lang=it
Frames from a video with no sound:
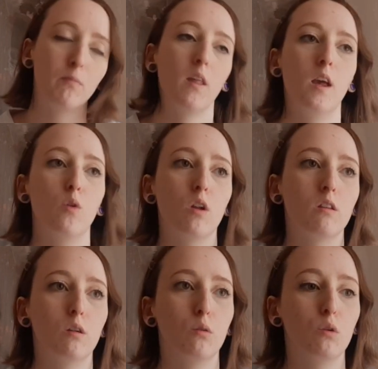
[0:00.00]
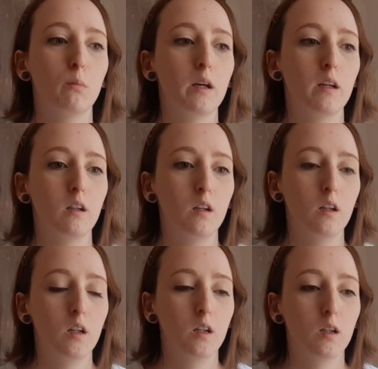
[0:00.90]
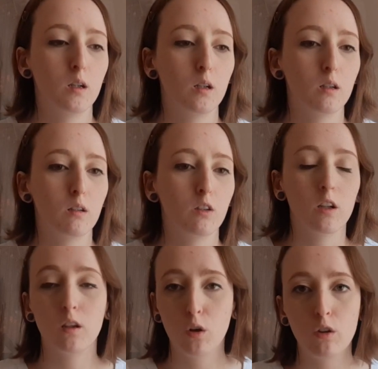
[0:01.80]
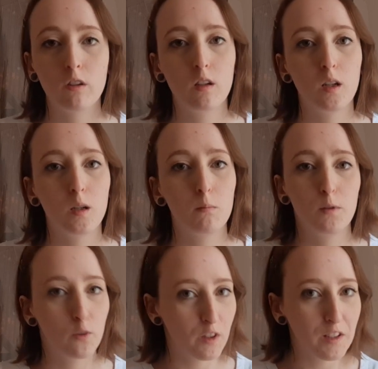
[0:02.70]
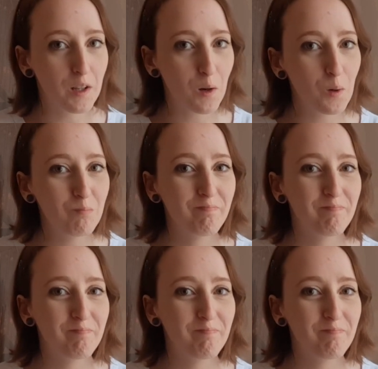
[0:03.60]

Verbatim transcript: E allora, secondo me, eh, certe cose bisogna dirlo,